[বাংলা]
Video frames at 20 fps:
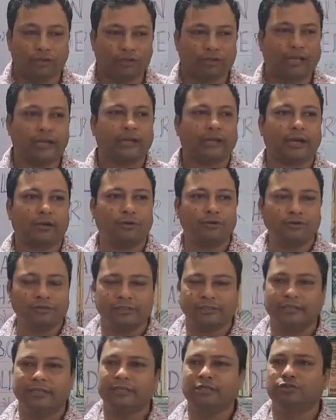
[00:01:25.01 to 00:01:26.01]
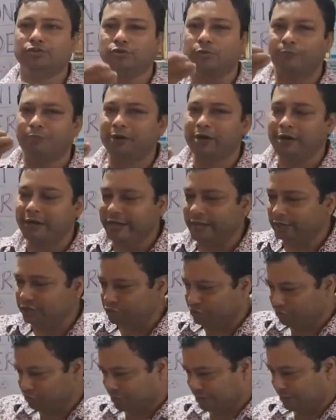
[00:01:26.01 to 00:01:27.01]
তার কারণ সি ইজ সো ব্রিলিয়ান্ট
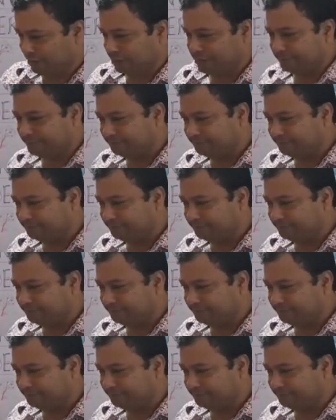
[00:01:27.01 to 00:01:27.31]
স্টুডেন্ট